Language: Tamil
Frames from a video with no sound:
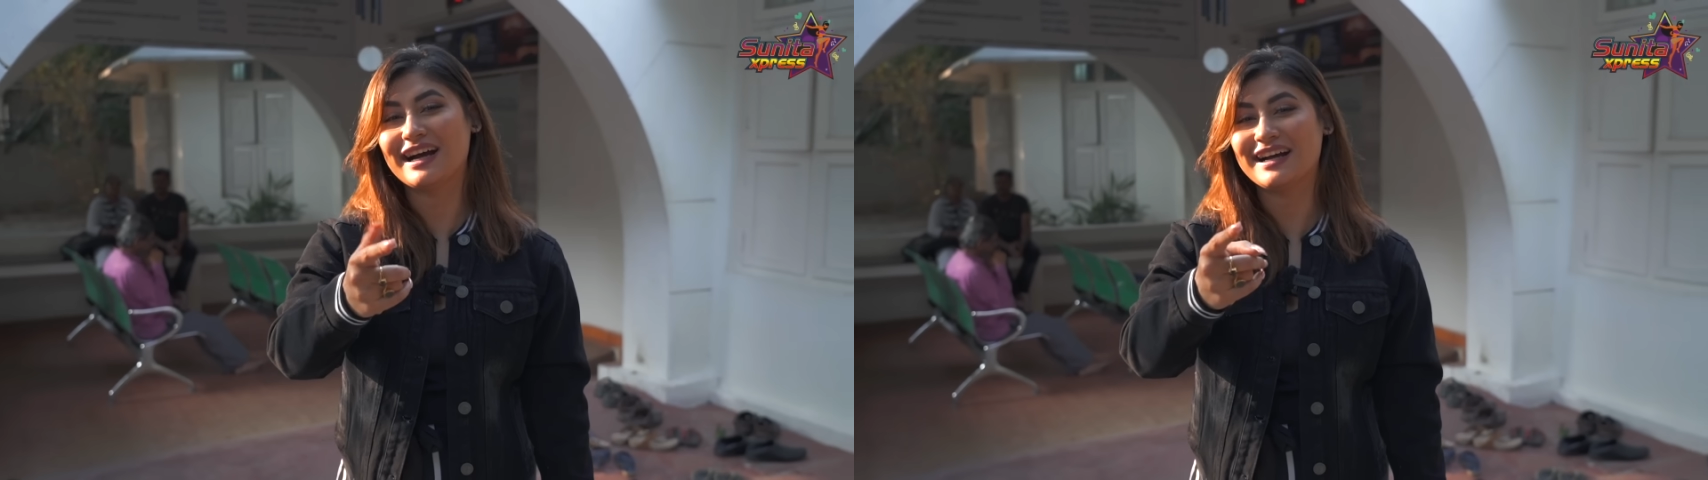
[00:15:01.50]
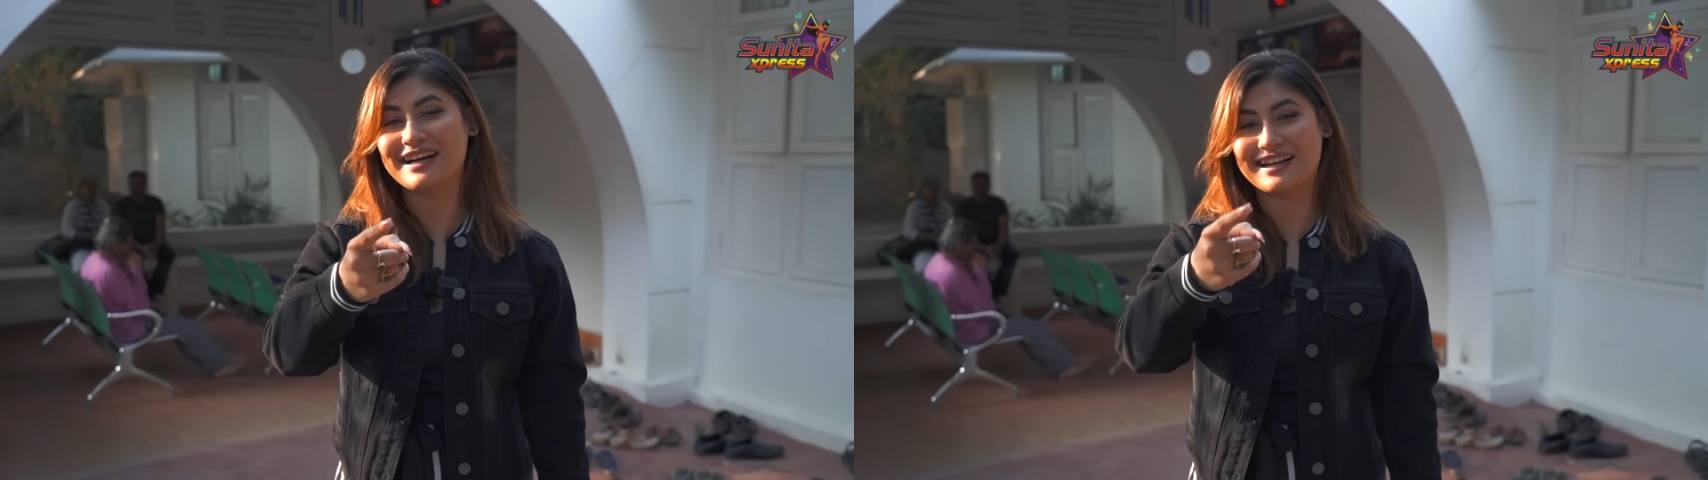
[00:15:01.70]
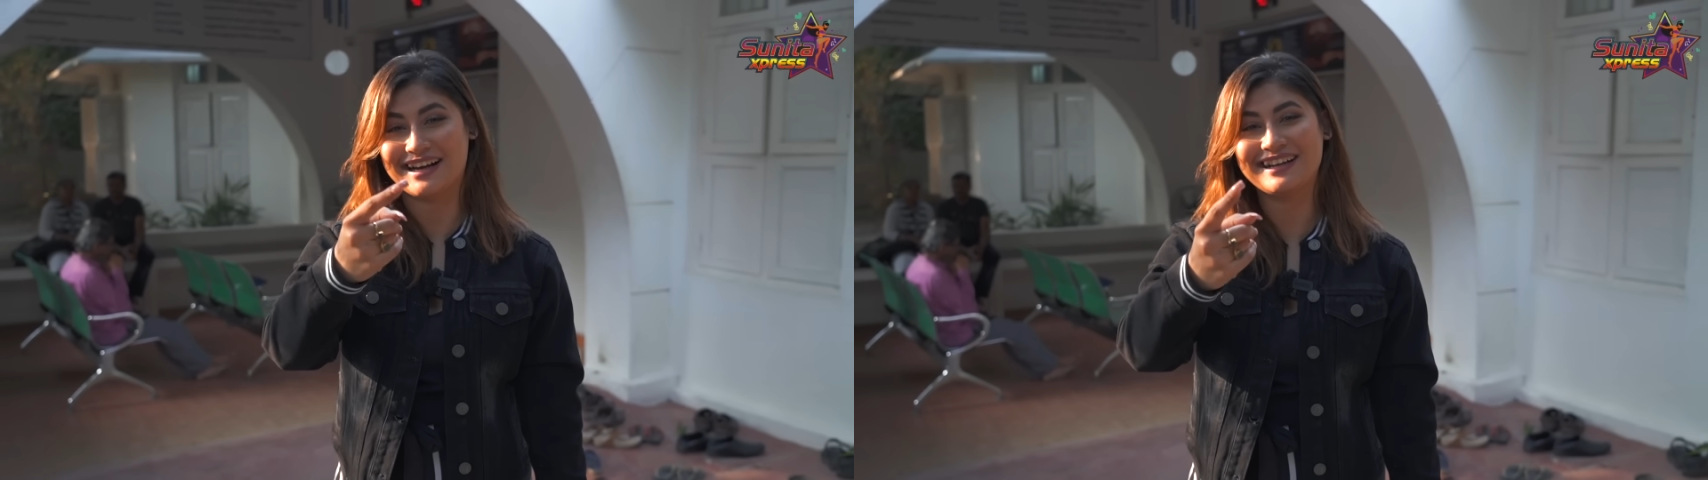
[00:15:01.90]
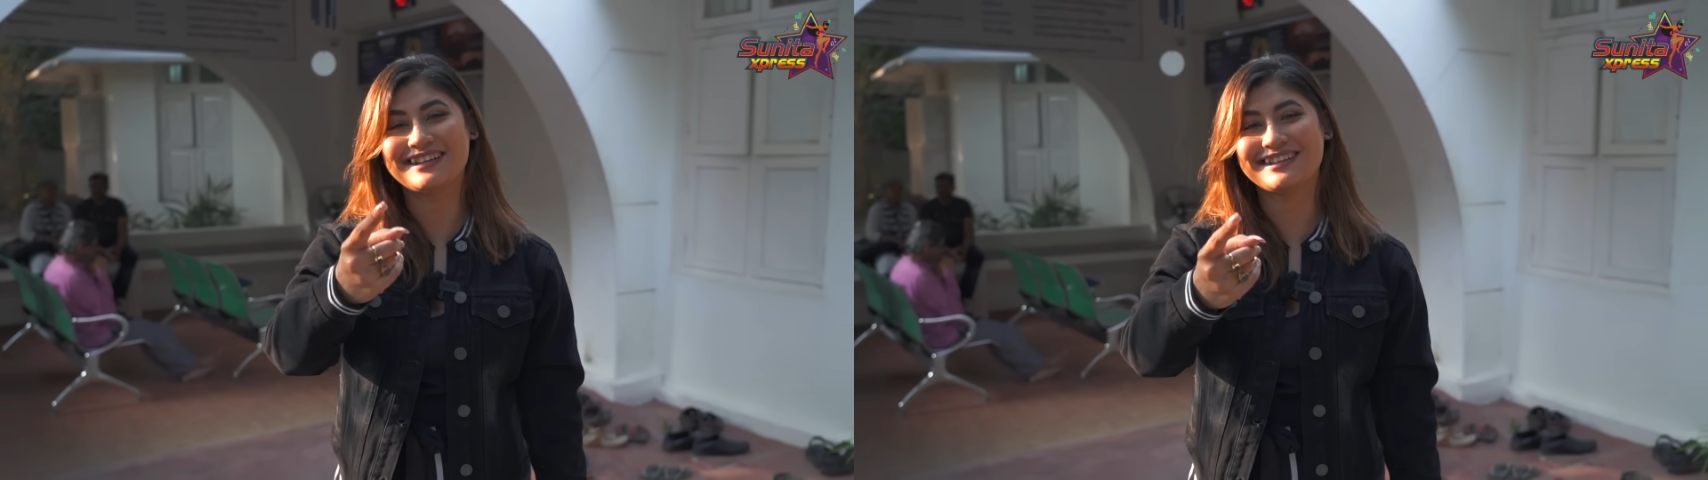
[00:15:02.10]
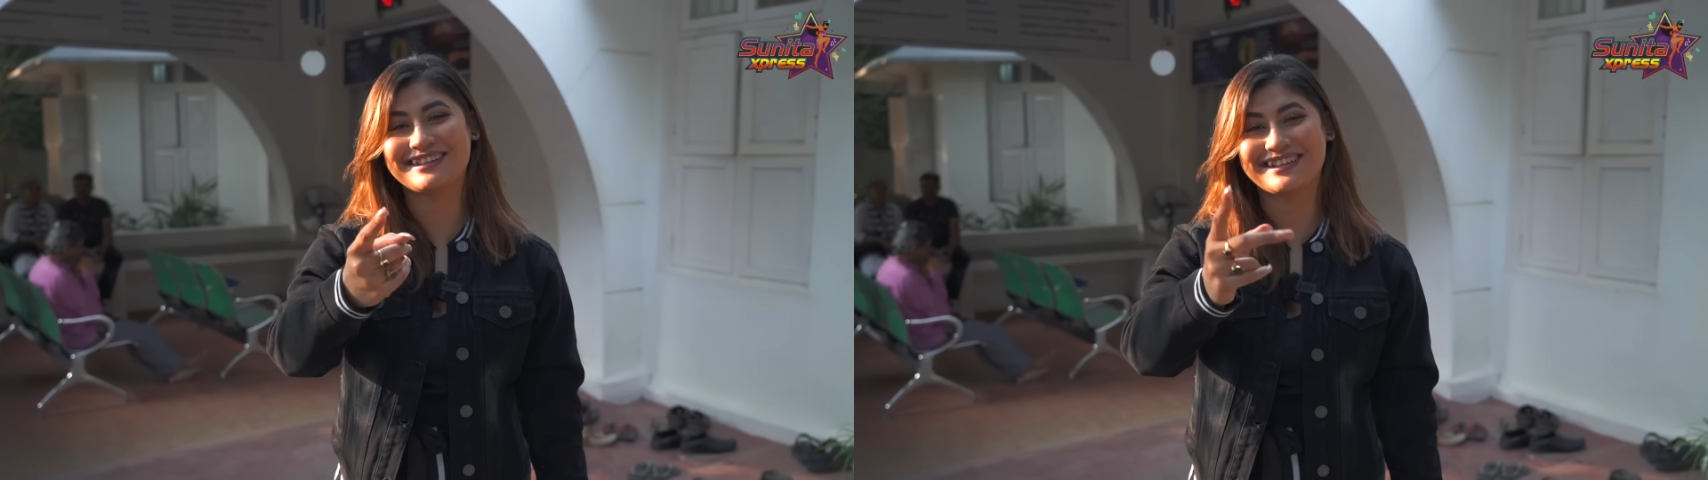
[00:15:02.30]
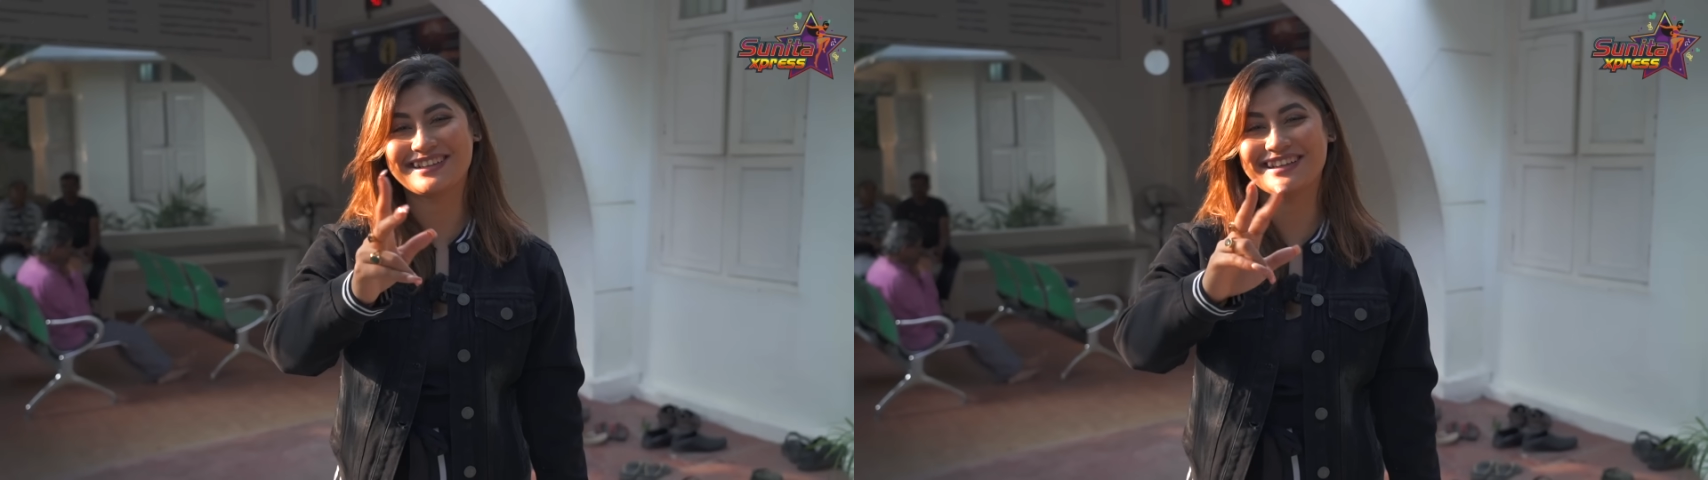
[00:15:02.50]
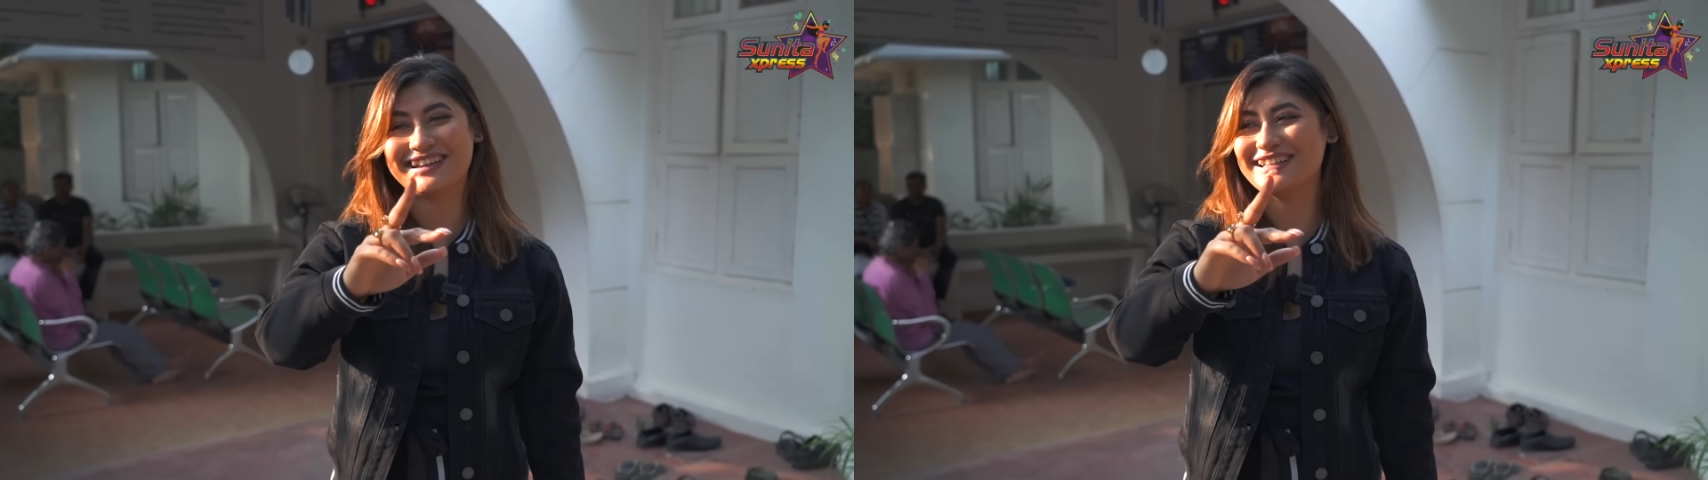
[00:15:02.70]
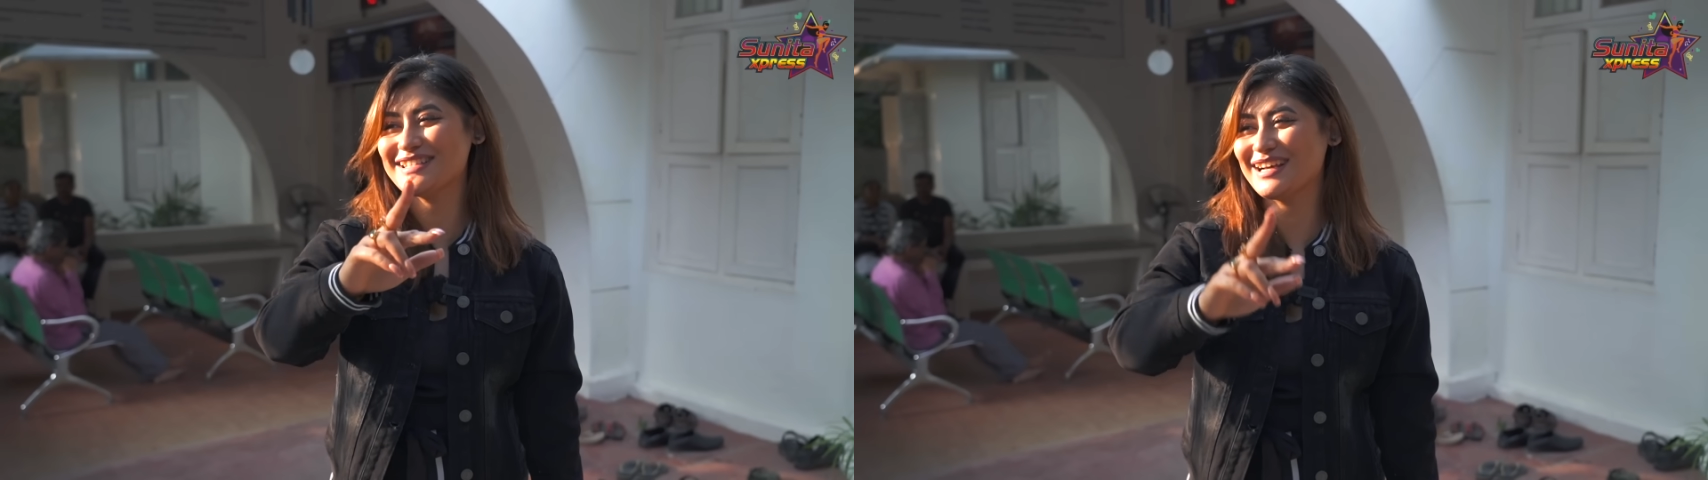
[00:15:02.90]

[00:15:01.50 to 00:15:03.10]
கா காட்டுறதுக்குலேருந்து